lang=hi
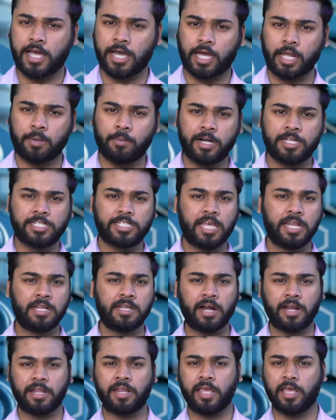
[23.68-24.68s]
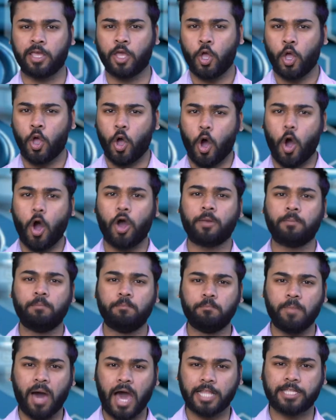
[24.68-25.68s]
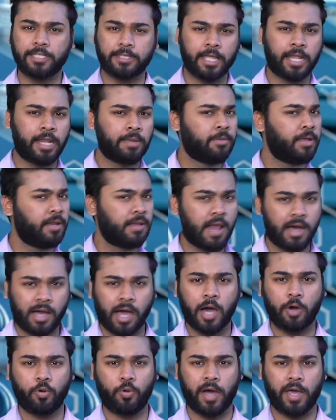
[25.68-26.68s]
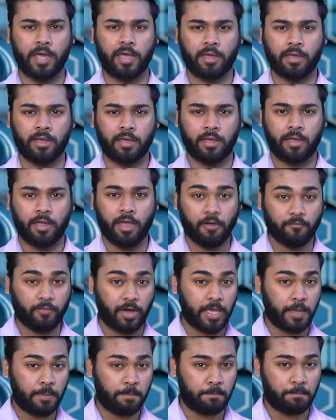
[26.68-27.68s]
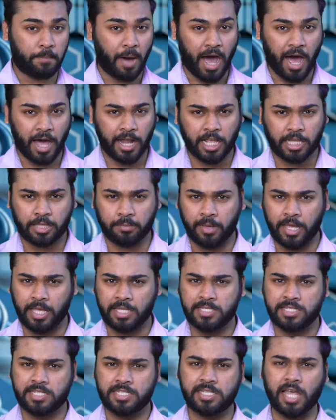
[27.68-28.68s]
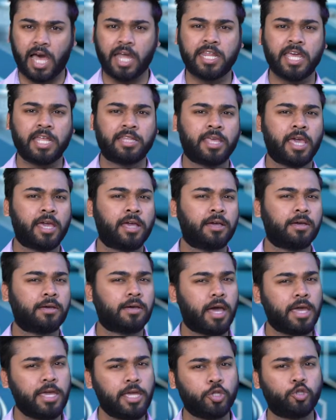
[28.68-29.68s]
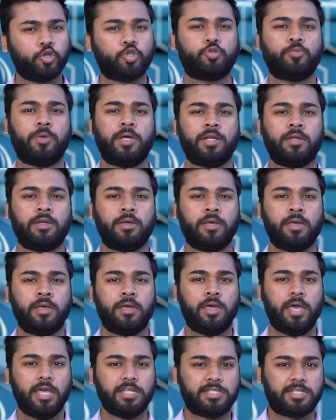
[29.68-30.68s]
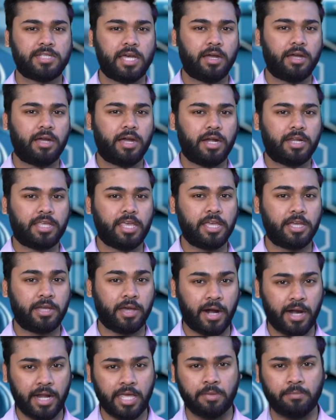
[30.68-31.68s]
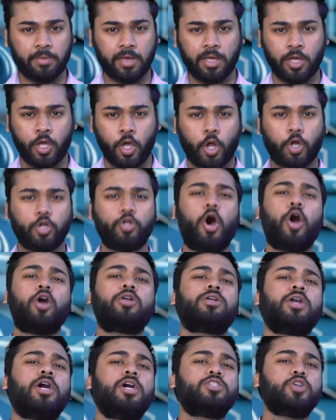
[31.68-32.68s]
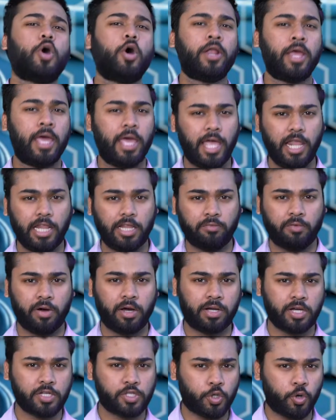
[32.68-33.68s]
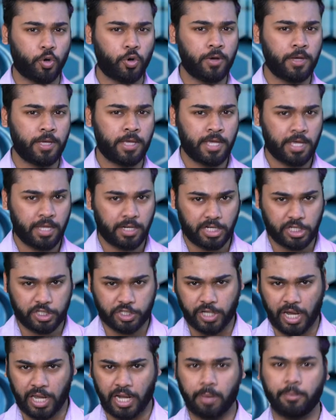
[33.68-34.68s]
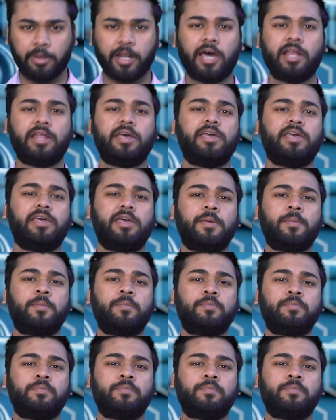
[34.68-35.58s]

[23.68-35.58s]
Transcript: संक्रमण से लड़ने और मात देने में लगा हुआ है वहीं भारत में इंसानियत के कई दुश्मन इस संकट की घड़ी में डॉक्टर्स और हेल्थ वर्कर्स को निशाना बना रहे हैं